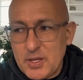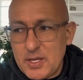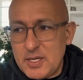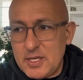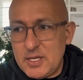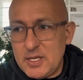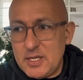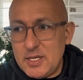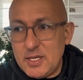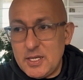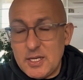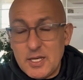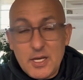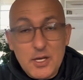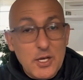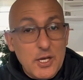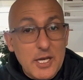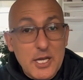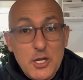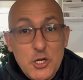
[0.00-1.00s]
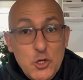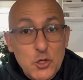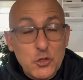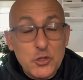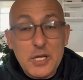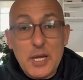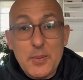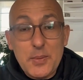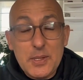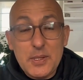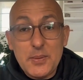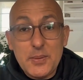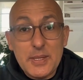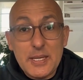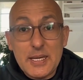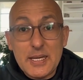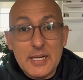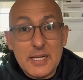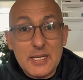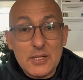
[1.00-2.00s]
Y es notable
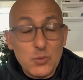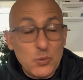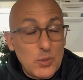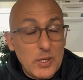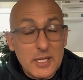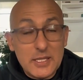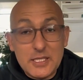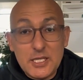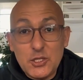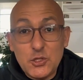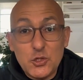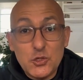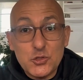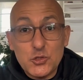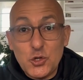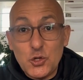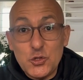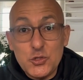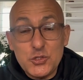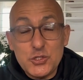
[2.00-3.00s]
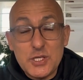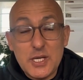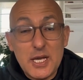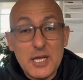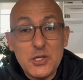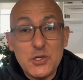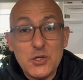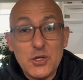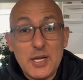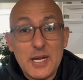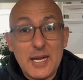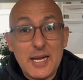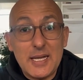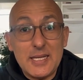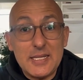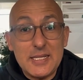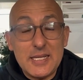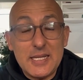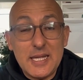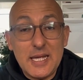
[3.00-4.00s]
ver durante estos 11 años la
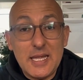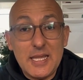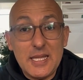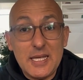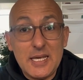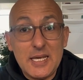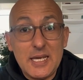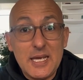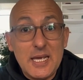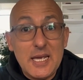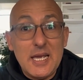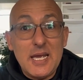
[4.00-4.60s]
cantidad de